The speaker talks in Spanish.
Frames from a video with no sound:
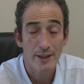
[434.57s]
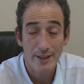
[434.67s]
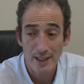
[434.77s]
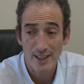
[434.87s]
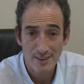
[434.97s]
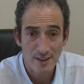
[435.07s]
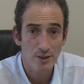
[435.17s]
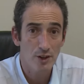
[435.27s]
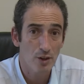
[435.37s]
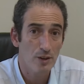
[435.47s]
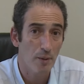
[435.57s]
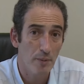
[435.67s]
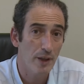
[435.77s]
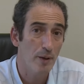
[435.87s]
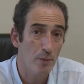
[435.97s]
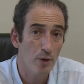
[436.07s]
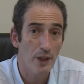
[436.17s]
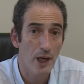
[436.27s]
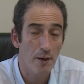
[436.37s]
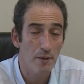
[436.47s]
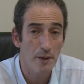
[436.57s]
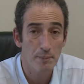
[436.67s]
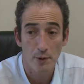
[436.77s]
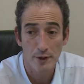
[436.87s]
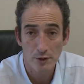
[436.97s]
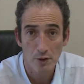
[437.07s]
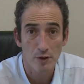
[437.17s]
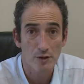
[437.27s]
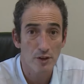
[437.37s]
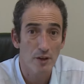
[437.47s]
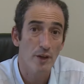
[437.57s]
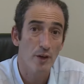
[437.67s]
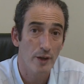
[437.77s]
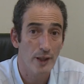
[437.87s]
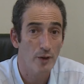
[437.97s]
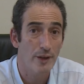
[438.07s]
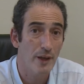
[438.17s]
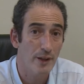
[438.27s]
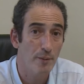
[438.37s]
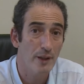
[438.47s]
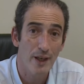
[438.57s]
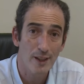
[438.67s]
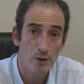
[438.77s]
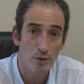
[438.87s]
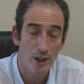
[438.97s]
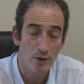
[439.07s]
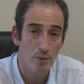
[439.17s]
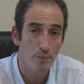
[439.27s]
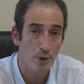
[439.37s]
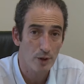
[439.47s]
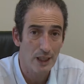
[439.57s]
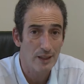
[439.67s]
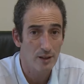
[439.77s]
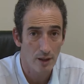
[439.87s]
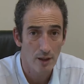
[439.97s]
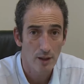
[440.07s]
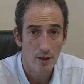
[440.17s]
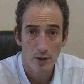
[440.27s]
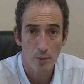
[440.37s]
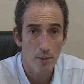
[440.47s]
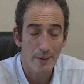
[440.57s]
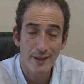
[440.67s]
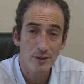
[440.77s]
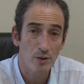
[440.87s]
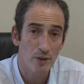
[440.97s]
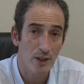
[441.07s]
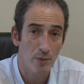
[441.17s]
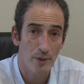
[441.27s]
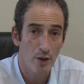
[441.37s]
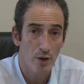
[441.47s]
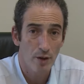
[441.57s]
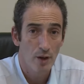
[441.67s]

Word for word: y que la sanción también es muy grave y por eso considero que la unanimidad es un dato importante, no me parece un dato menor.